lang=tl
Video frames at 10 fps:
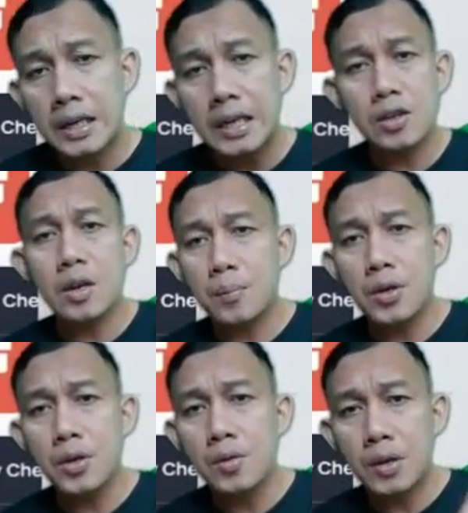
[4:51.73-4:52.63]
click nyo na po
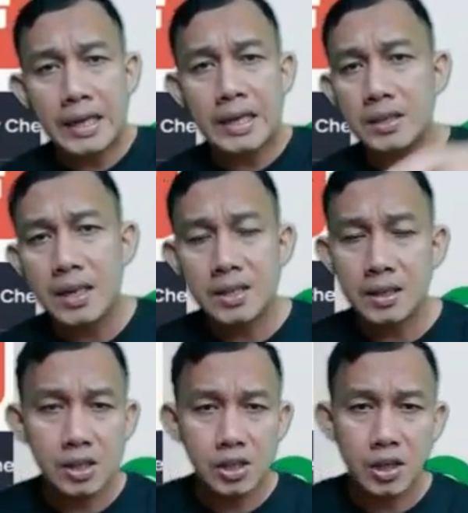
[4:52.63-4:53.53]
yung link dyan sa
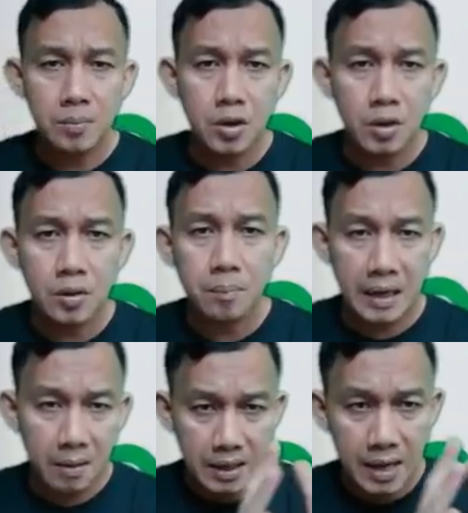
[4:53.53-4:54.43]
description
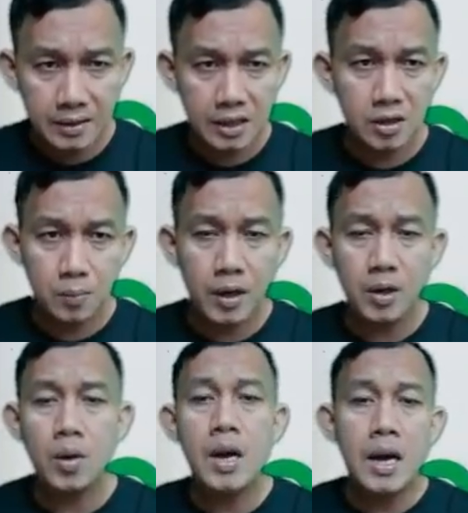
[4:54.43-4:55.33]
para maka-access po
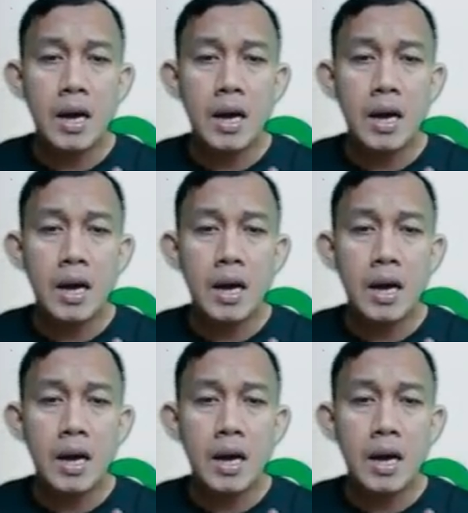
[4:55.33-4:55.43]
kayo